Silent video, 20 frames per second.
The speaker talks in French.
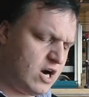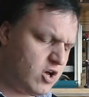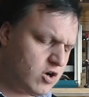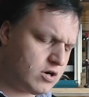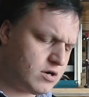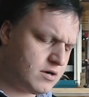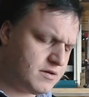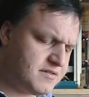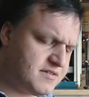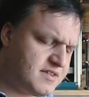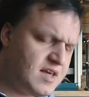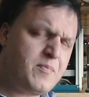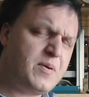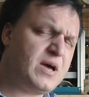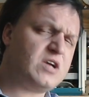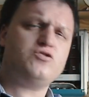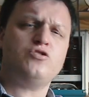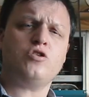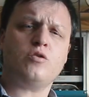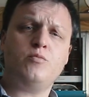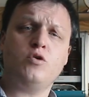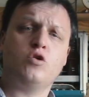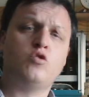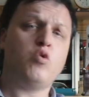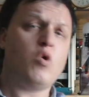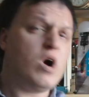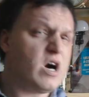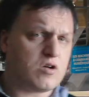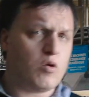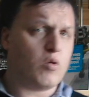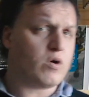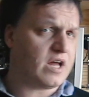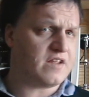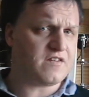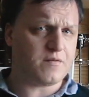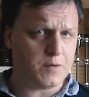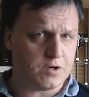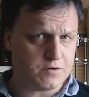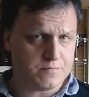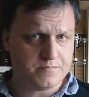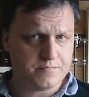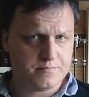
Alors, ça perturbe quoi concrètement